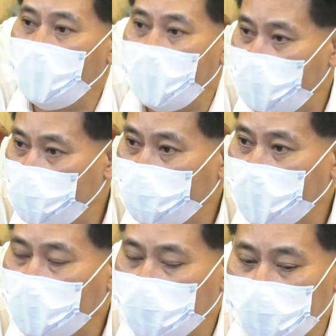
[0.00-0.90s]
อะไรแบบ
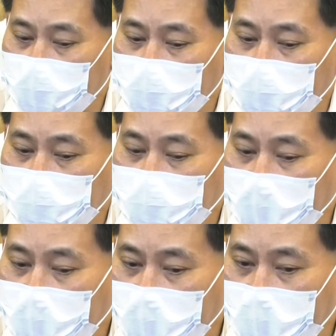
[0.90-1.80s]
นี้
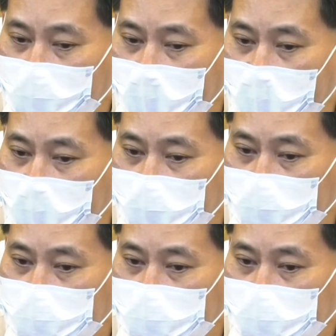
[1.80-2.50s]
จะได้รับการ